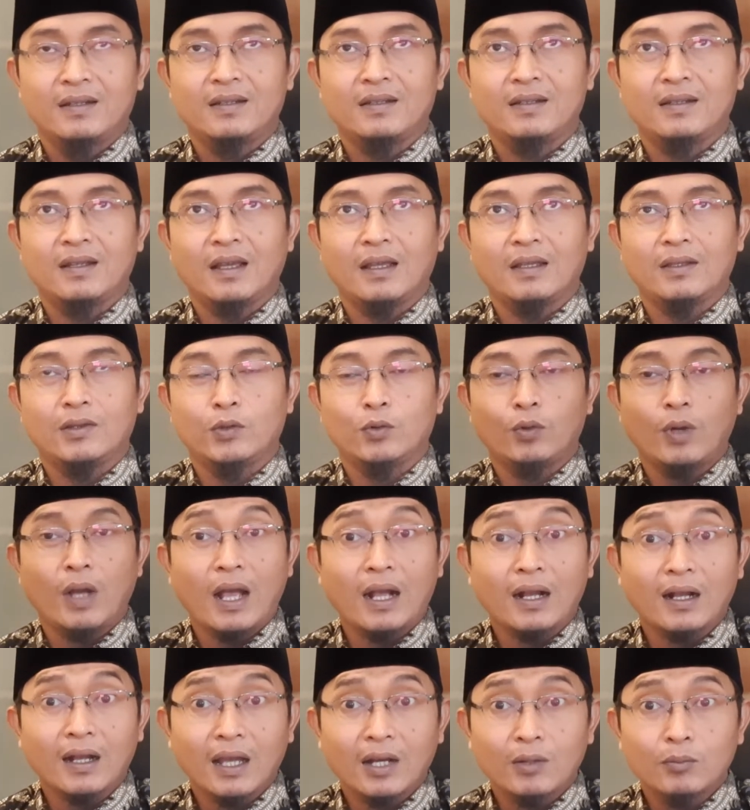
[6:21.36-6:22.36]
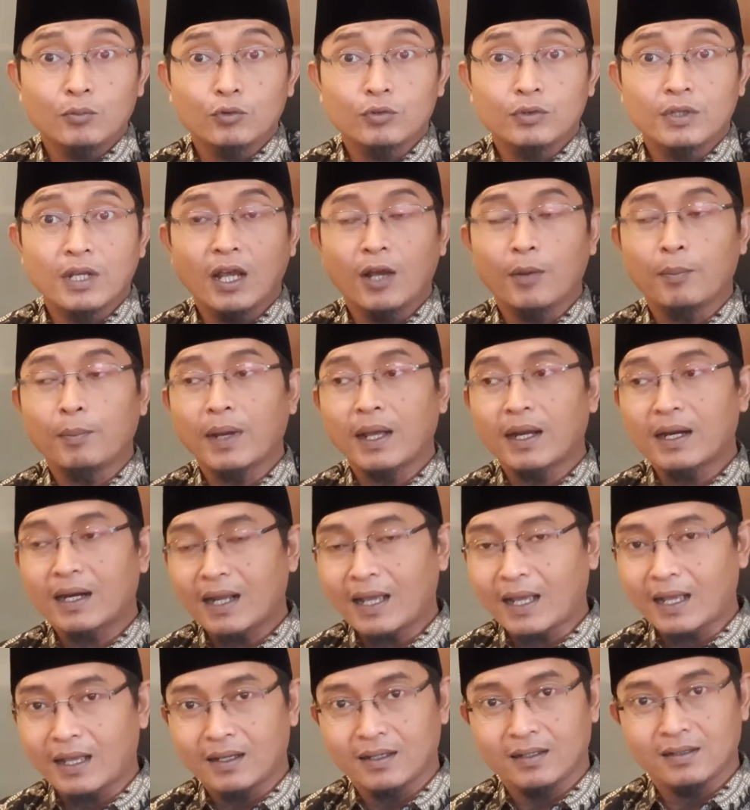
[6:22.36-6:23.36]
Dia itu akan mudah
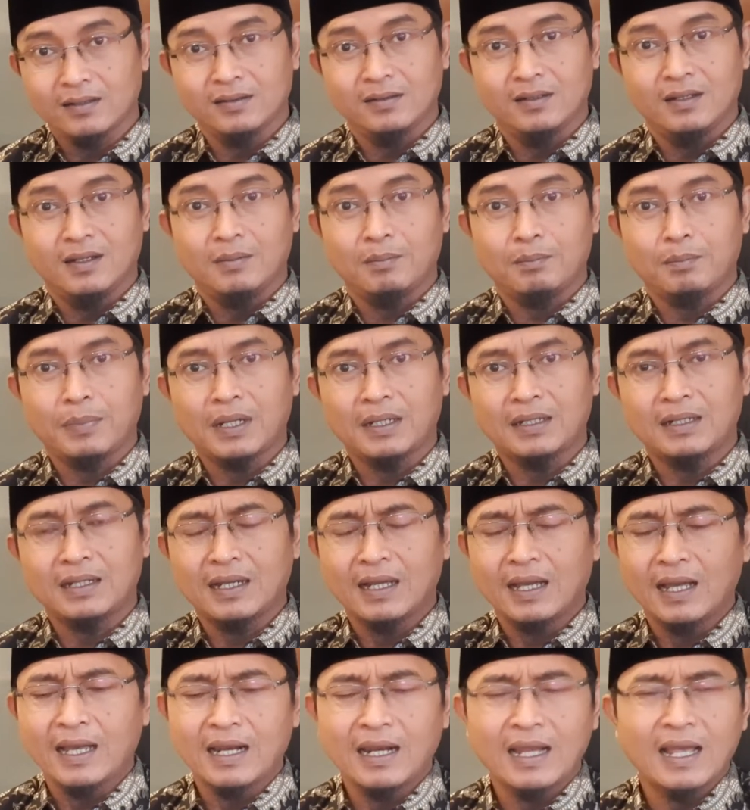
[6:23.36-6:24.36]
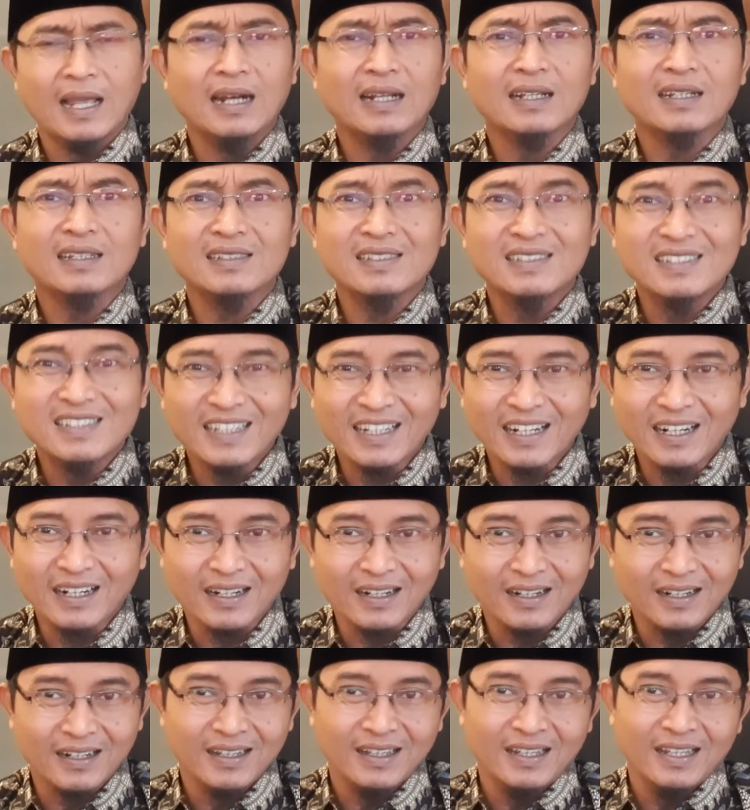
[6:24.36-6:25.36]
marah pada hal-hal kecil
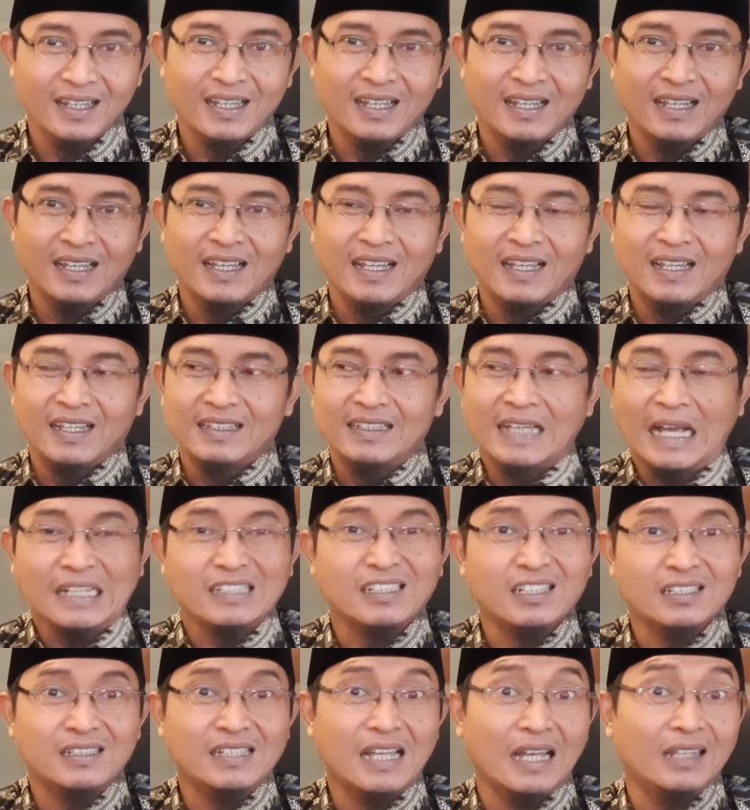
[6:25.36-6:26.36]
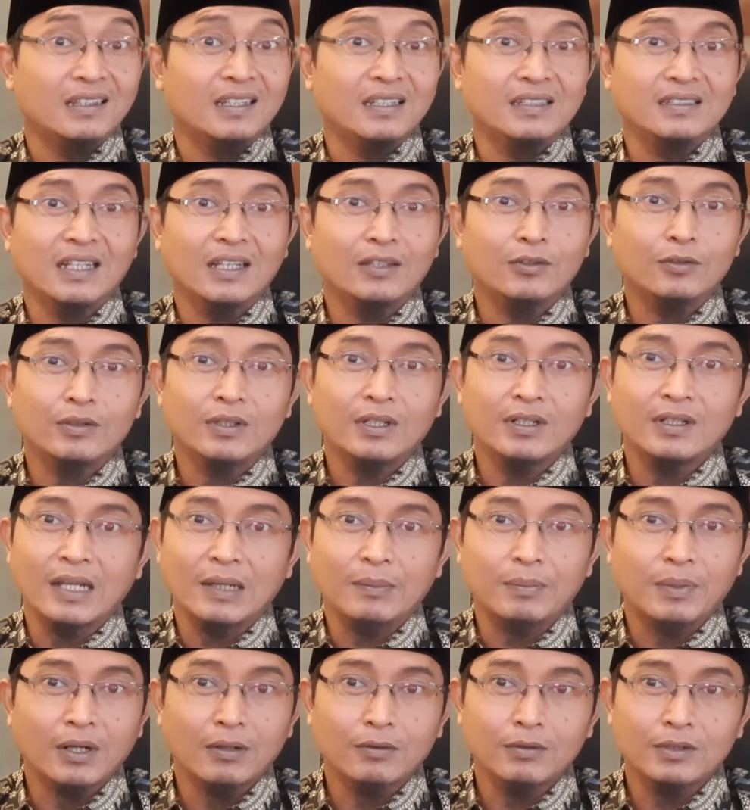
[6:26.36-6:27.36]
yang sejatinya itu
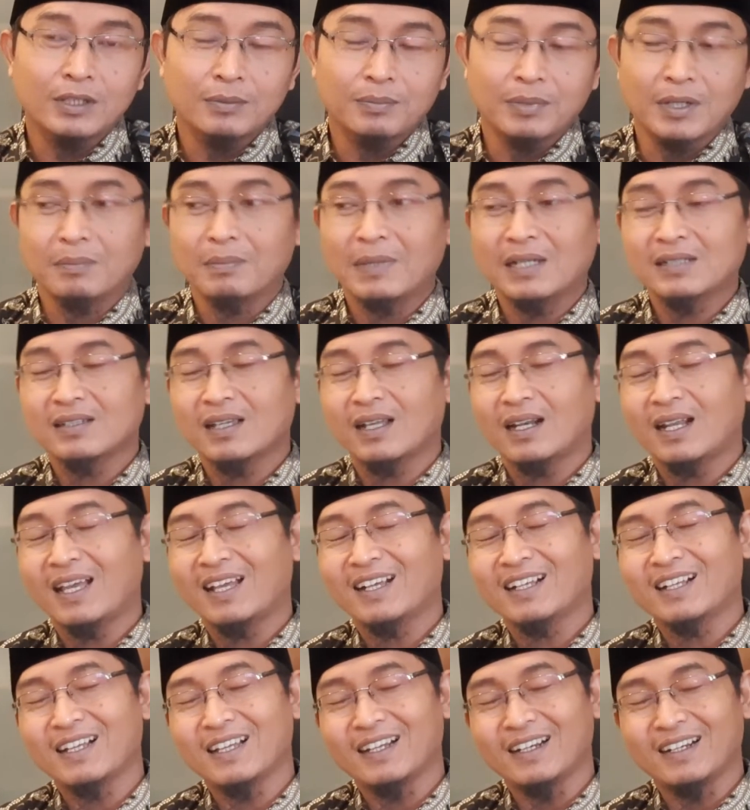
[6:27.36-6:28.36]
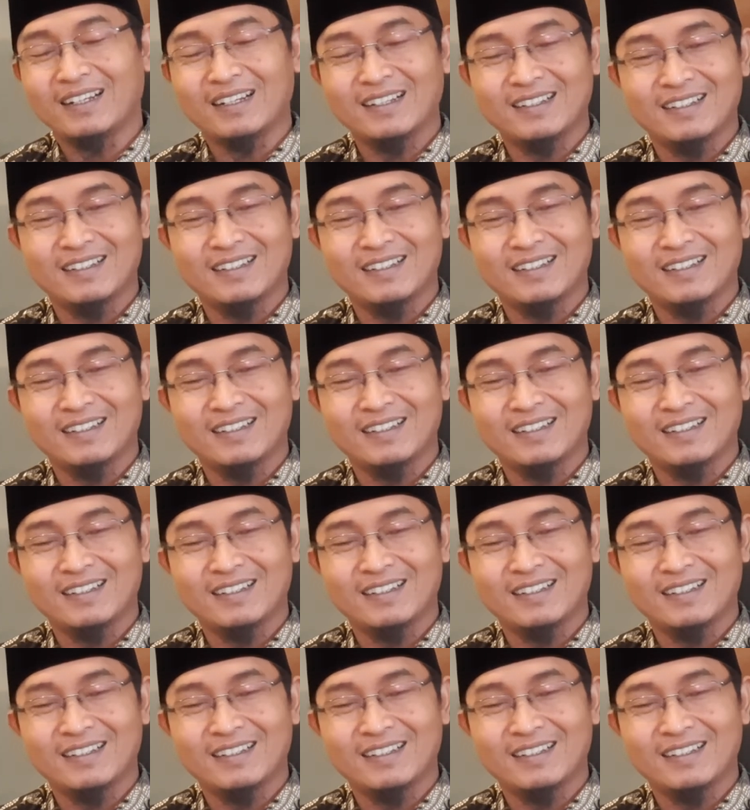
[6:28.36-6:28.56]
tidak perlu dipermasalahkan.